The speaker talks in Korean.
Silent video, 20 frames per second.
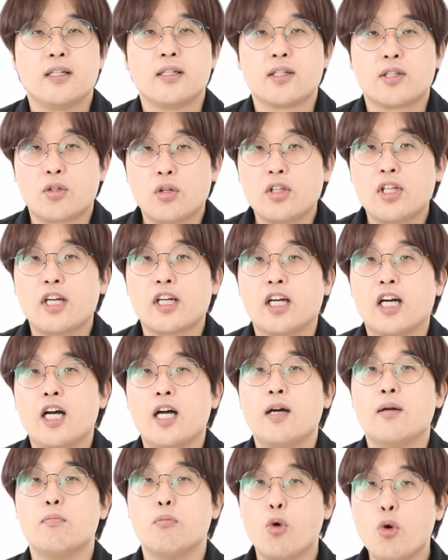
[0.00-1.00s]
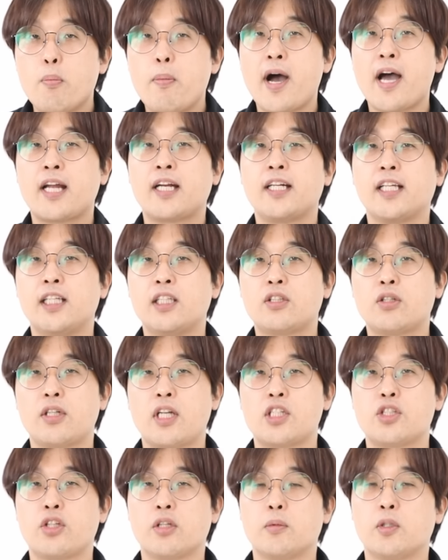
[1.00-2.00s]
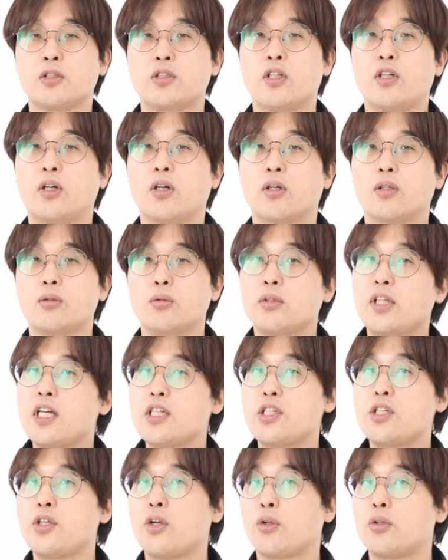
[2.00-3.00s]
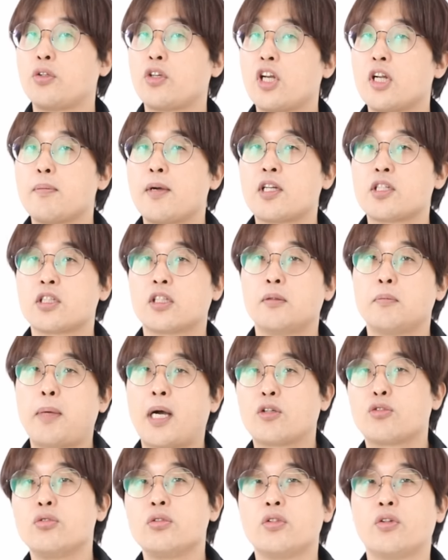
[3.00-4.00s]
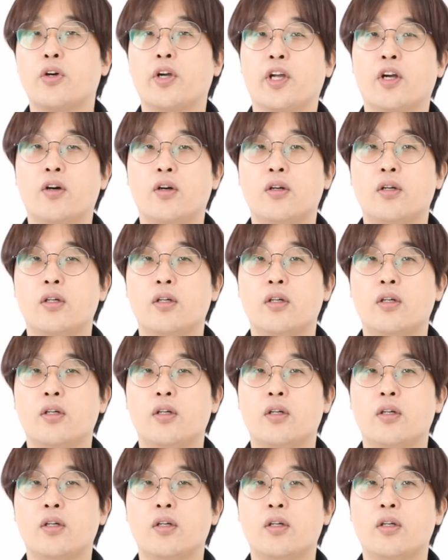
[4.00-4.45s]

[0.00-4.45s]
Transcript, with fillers: 그러다가 모바일 인터넷이 되면서 또다시 연결의 방식을 바꾼 거예요.